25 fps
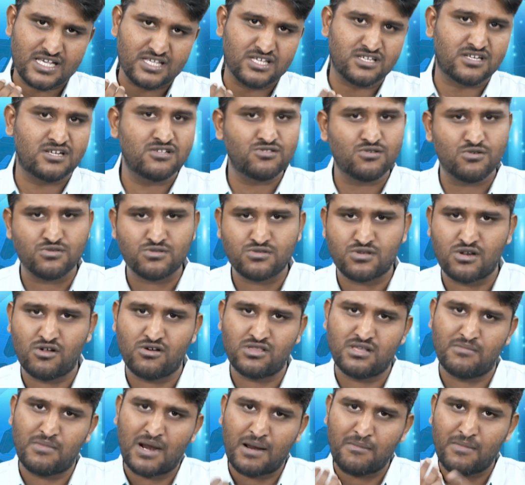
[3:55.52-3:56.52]
రెసిస్టెన్స్ వస్తూనే
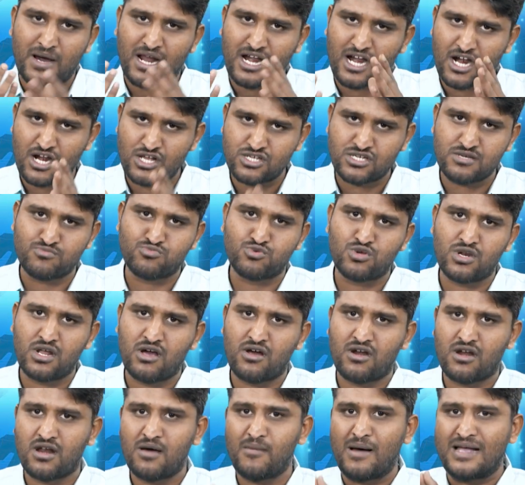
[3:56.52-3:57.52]
ఉంది మన మార్కెట్లో
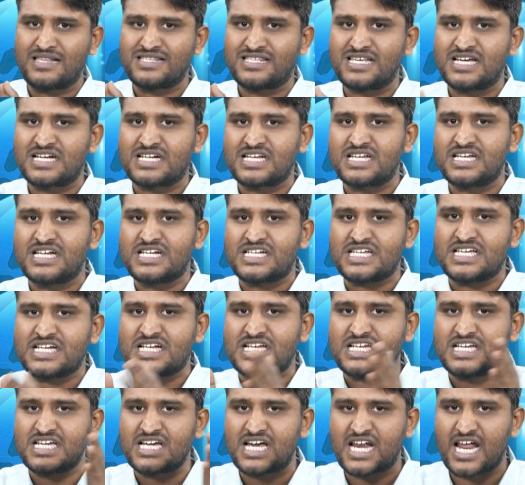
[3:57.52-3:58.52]
చెప్తూనే ఉన్నాం అన్సర్టినిటీ
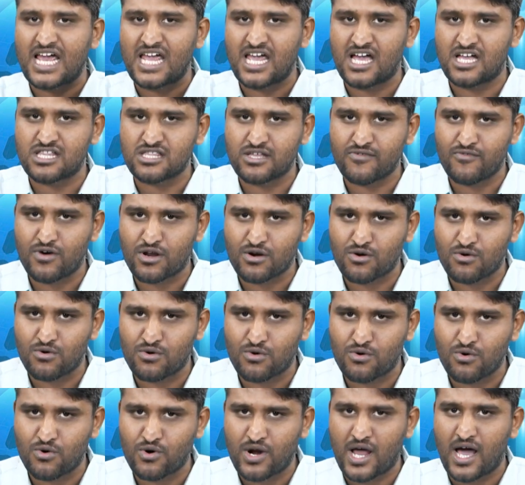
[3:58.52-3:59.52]
క్లియర్ అయ్యేంత వరకు
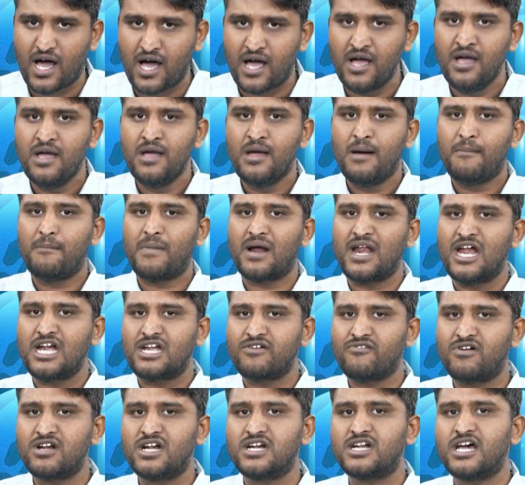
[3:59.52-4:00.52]
కూడా మనం
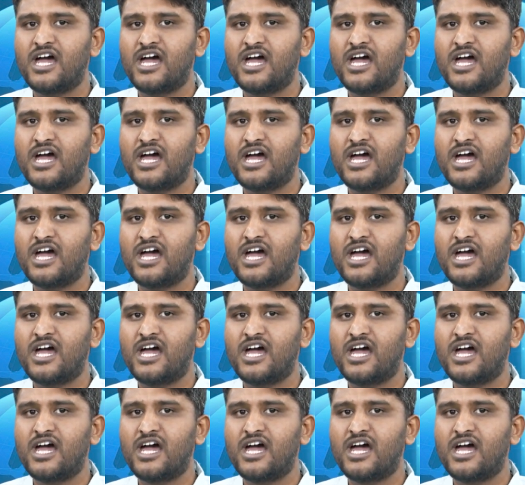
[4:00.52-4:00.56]
ఎటువంటి